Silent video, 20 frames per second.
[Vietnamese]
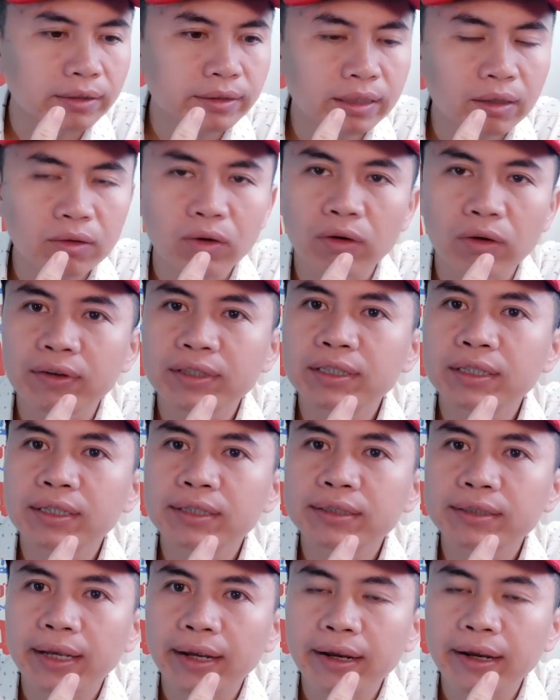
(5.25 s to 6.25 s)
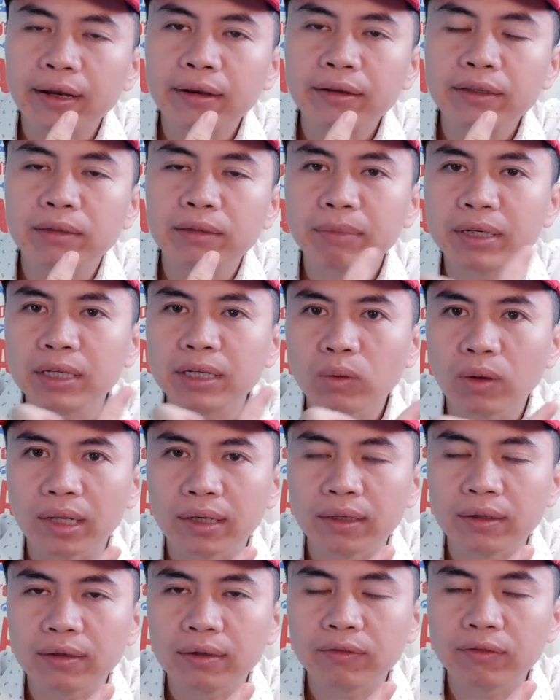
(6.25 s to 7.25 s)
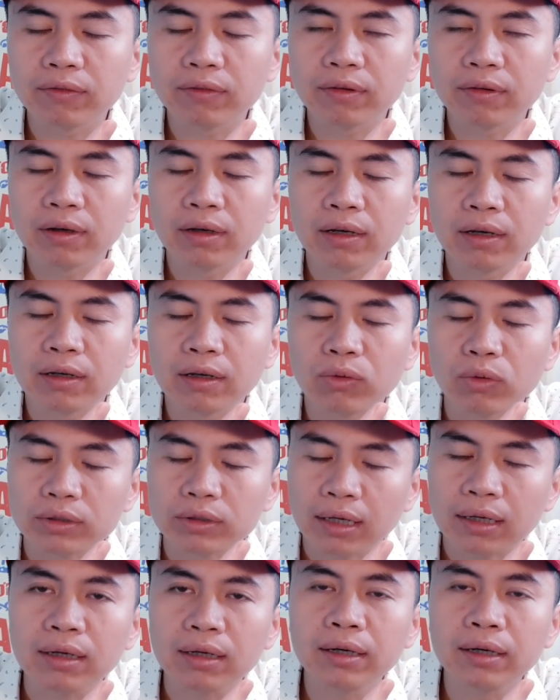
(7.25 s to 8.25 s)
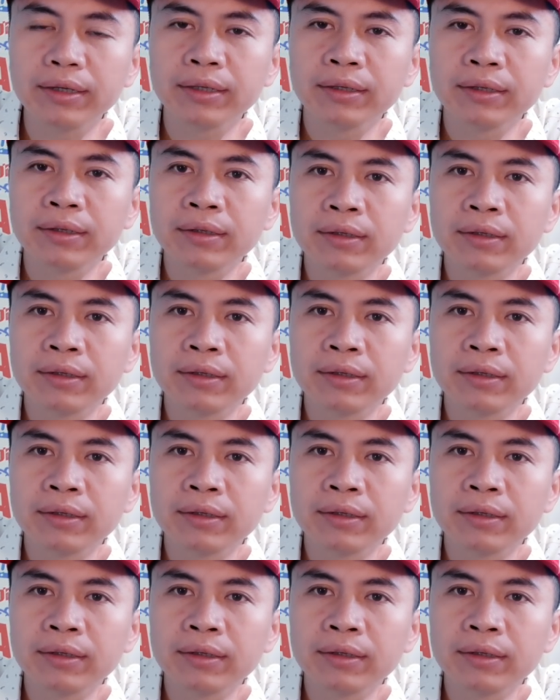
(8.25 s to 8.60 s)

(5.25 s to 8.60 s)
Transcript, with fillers: trao đổi và chia sẻ những bình luận à, của Thắng ơi.